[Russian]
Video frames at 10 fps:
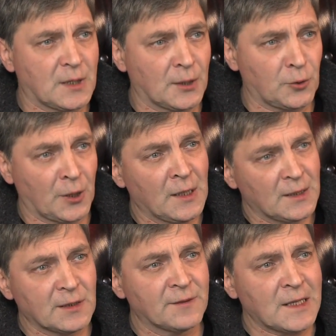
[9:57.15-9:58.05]
которые
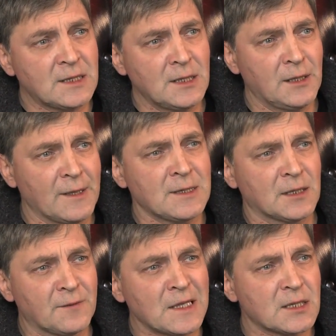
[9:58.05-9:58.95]
наворотили эти
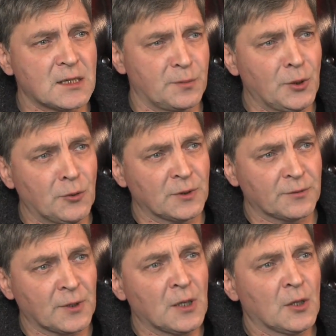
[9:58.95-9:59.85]
20
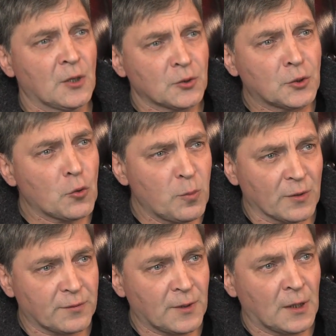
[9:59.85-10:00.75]
миллионов трупов –